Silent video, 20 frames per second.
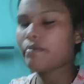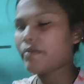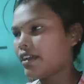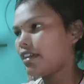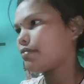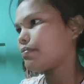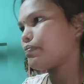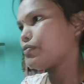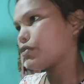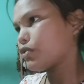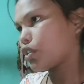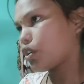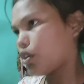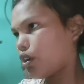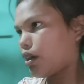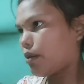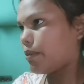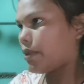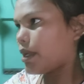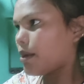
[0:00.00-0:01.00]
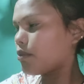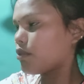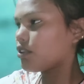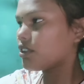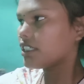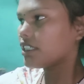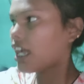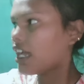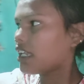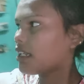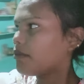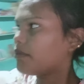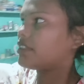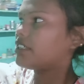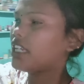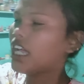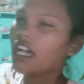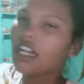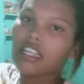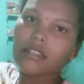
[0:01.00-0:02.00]
रुपये तो अभी हम लोग जा रहे हैं
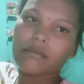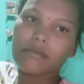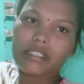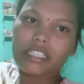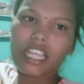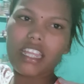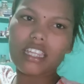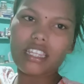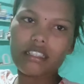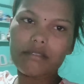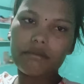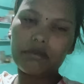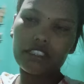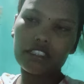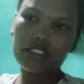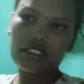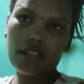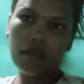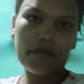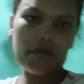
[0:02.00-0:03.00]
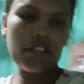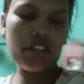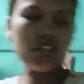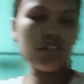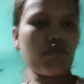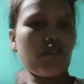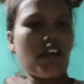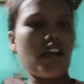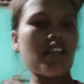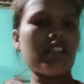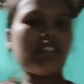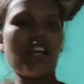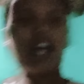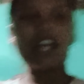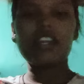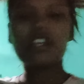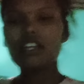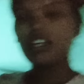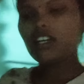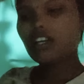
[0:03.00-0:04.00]
बाज़ार बाज़ार नहीं मतलब सामने वाला दुकान जा
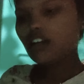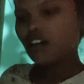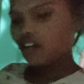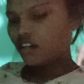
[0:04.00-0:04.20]
रहे हैं